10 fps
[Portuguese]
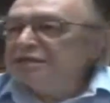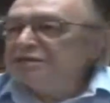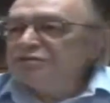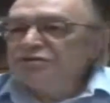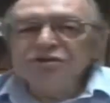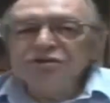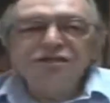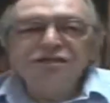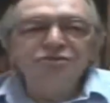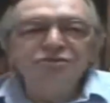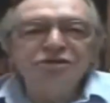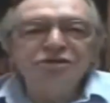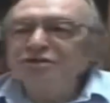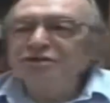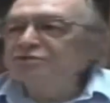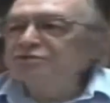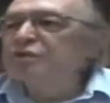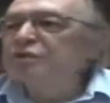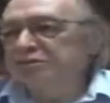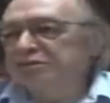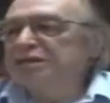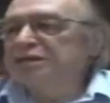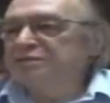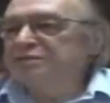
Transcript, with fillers: da, dos signos que nós tatuamos nela.